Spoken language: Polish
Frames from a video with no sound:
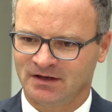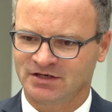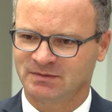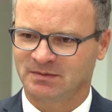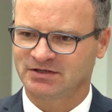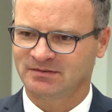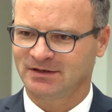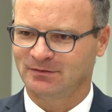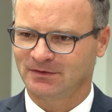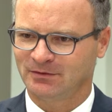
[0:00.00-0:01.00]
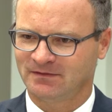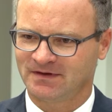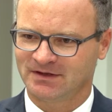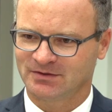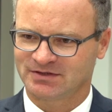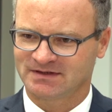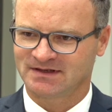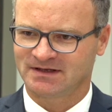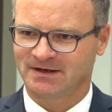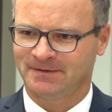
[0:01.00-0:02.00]
Jeśli popatrzymy na uwarunkowania
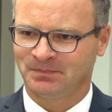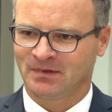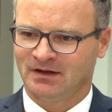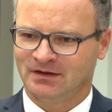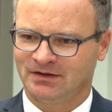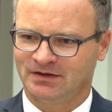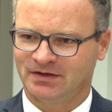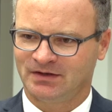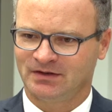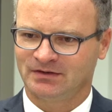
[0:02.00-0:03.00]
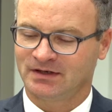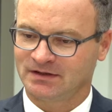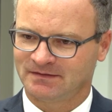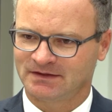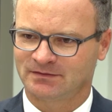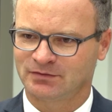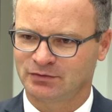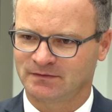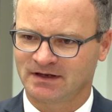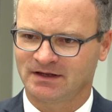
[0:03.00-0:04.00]
oszczędzania, to to, na co warto
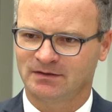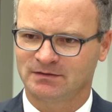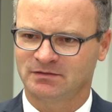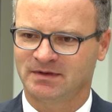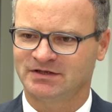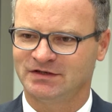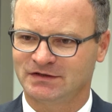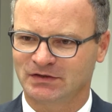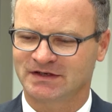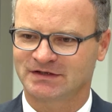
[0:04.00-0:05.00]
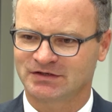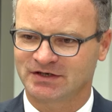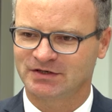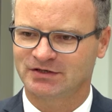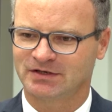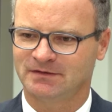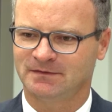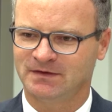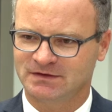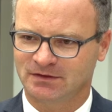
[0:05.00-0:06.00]
zwrócić uwagę, konsumenci coraz
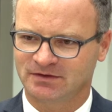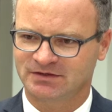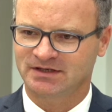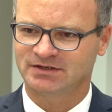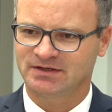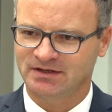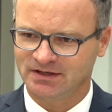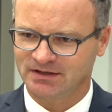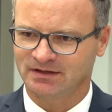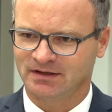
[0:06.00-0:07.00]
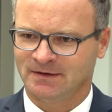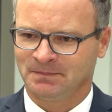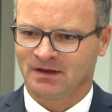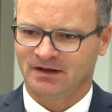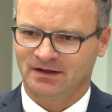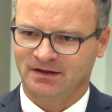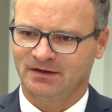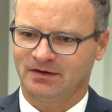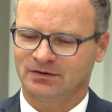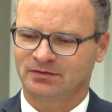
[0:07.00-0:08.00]
częściej widzą, iż te czynniki,
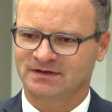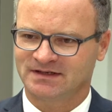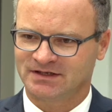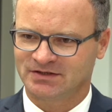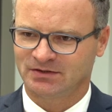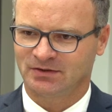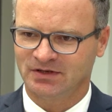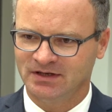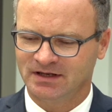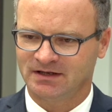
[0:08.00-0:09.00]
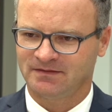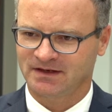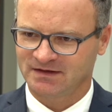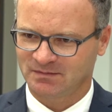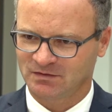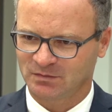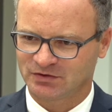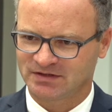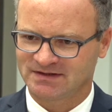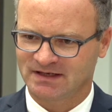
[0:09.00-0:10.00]
e, od których zależy to, ile i w jaki
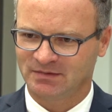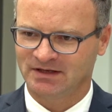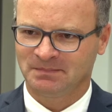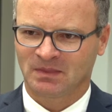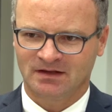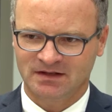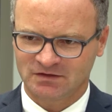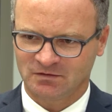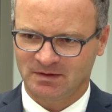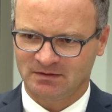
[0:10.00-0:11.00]
sposób oszczędzamy, nie są w